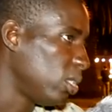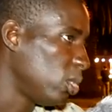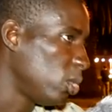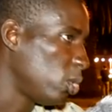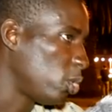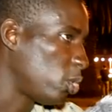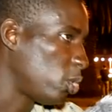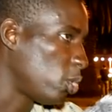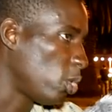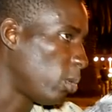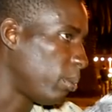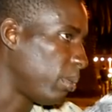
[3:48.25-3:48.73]

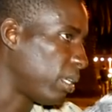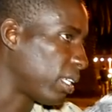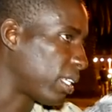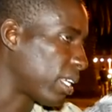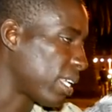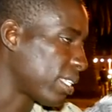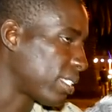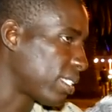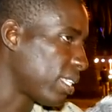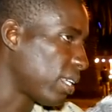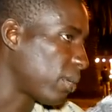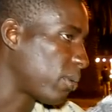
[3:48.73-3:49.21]
Yo me
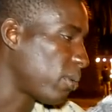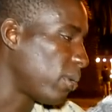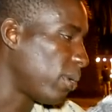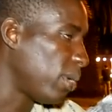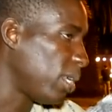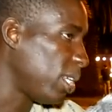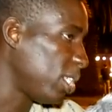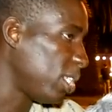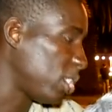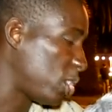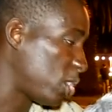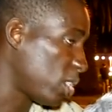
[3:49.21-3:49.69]
casé
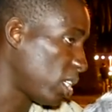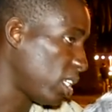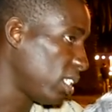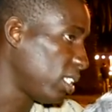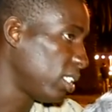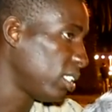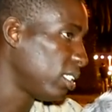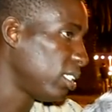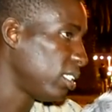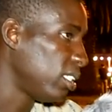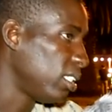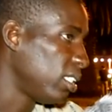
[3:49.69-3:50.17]
con ella
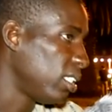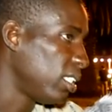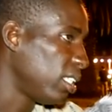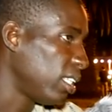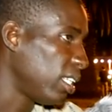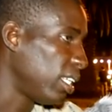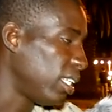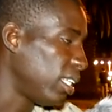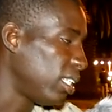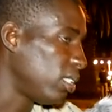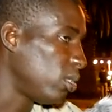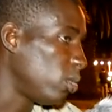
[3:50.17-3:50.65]

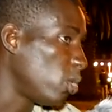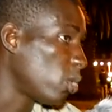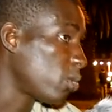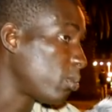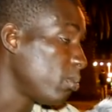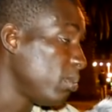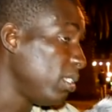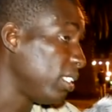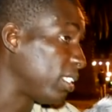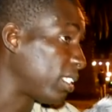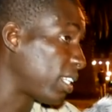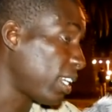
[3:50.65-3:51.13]
en
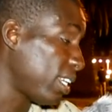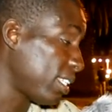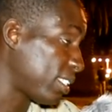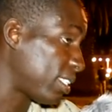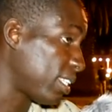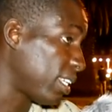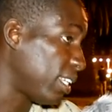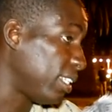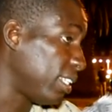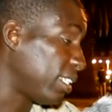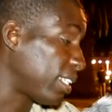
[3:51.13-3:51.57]
2013,